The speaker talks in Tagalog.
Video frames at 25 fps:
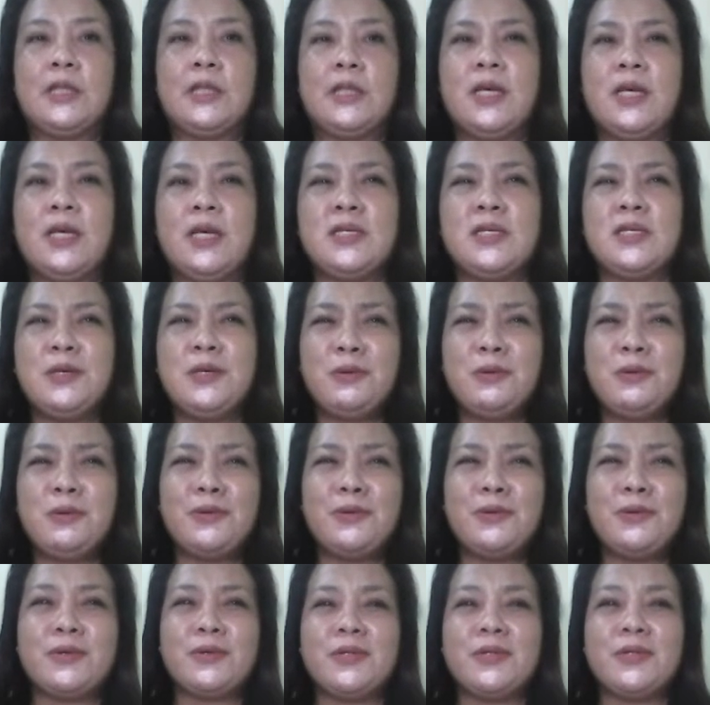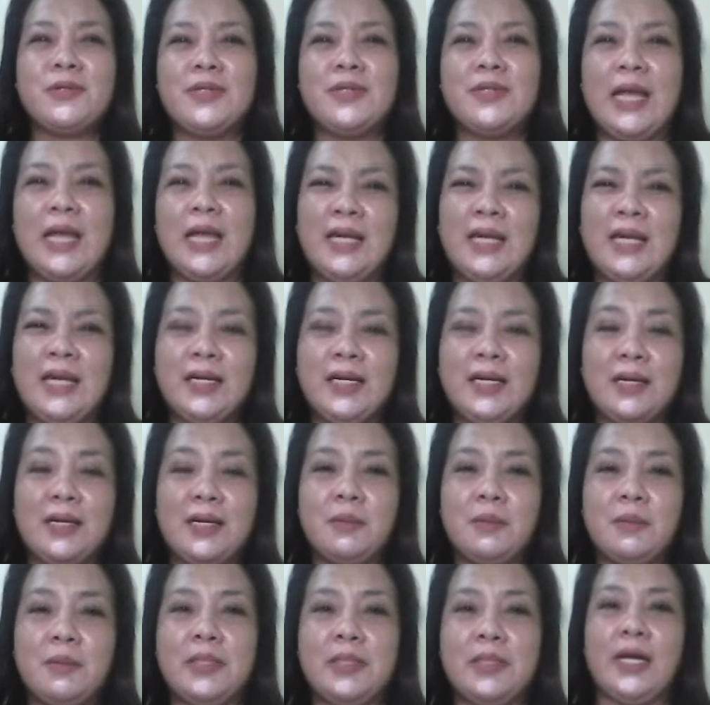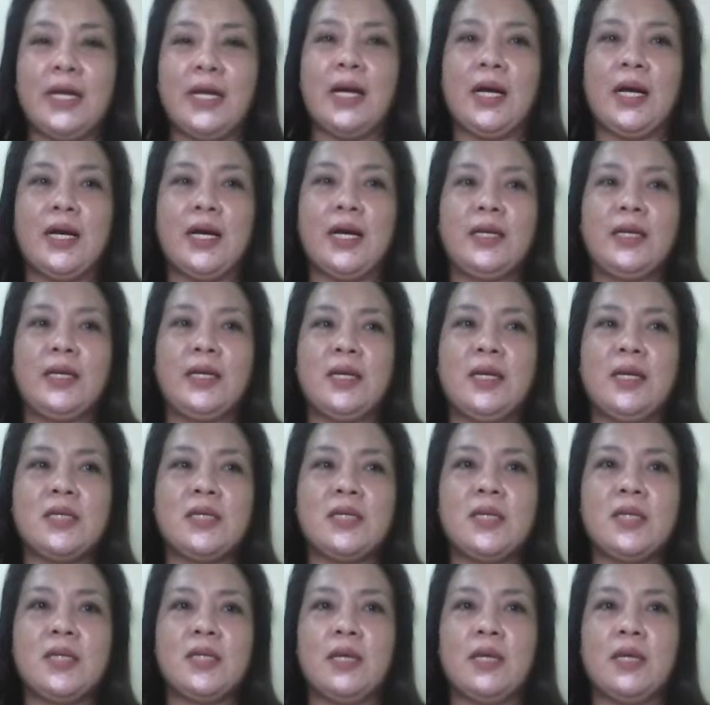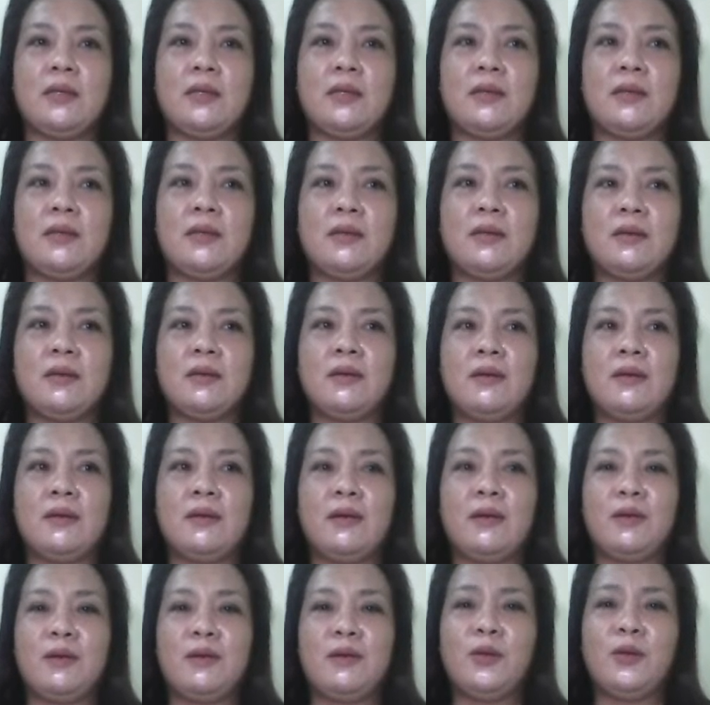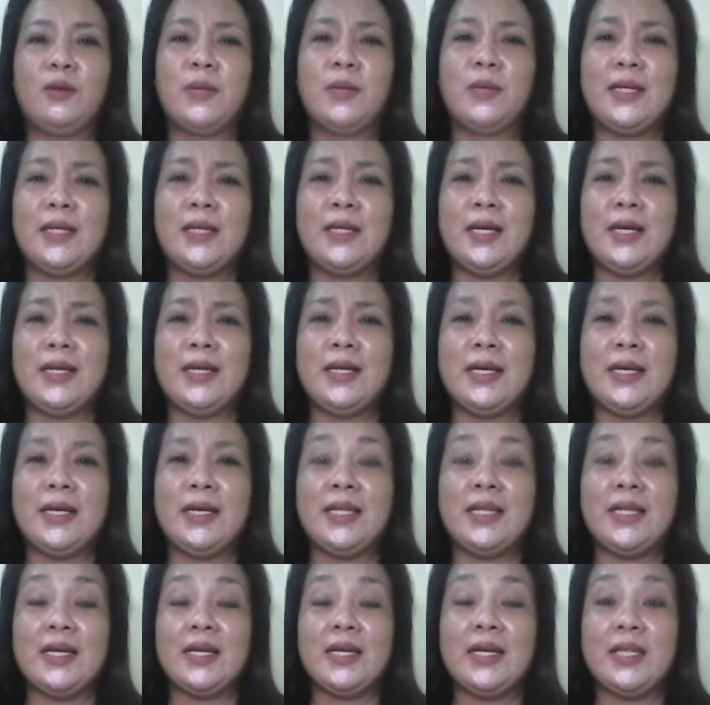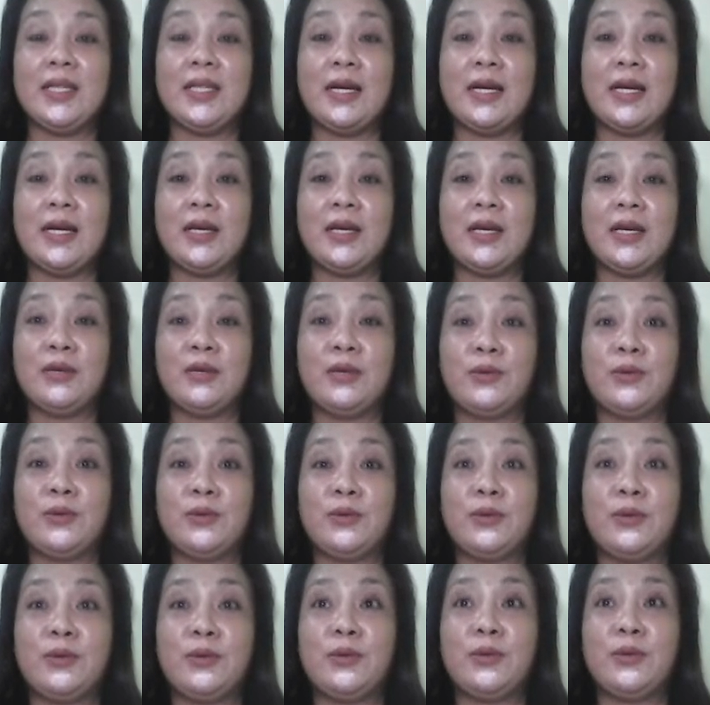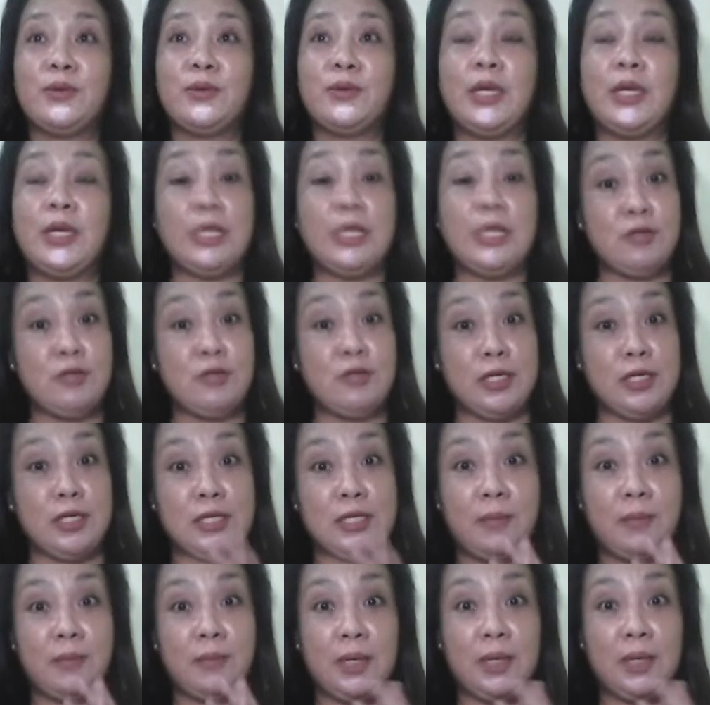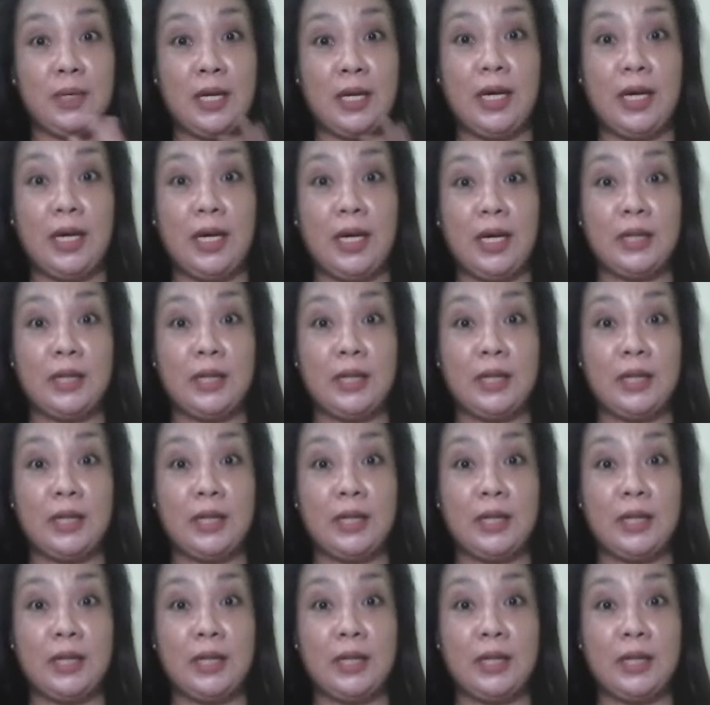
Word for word: siguro, daan ng kabataan is that dumadaan yata tayo. Hindi ko sinasabing lahat,